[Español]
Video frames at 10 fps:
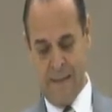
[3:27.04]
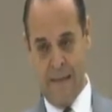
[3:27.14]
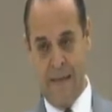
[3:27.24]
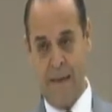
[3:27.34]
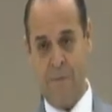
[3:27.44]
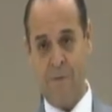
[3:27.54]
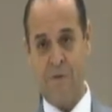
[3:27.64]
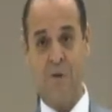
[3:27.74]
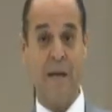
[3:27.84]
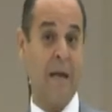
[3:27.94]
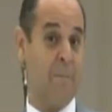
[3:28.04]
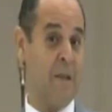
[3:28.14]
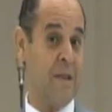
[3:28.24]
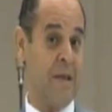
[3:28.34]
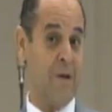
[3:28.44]
la profesora
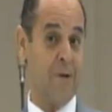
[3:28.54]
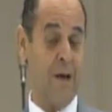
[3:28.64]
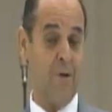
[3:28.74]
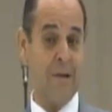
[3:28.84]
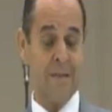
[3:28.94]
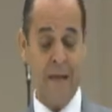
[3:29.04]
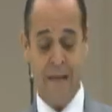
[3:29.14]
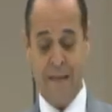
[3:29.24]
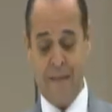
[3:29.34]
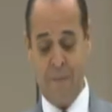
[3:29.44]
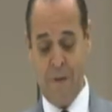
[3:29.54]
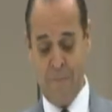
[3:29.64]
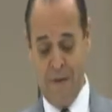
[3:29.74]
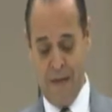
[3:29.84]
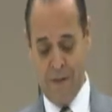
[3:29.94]
Carpintero, que ahora está ahí
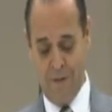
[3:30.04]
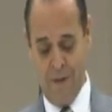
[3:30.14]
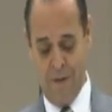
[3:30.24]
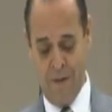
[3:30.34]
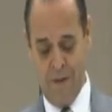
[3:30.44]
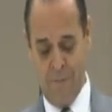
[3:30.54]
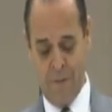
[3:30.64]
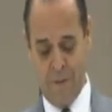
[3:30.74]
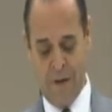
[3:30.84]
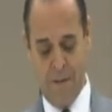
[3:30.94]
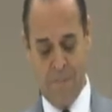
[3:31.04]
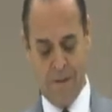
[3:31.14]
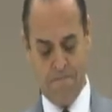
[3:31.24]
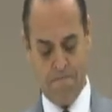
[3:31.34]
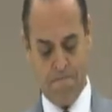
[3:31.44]
también mirando el,
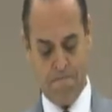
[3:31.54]
programa.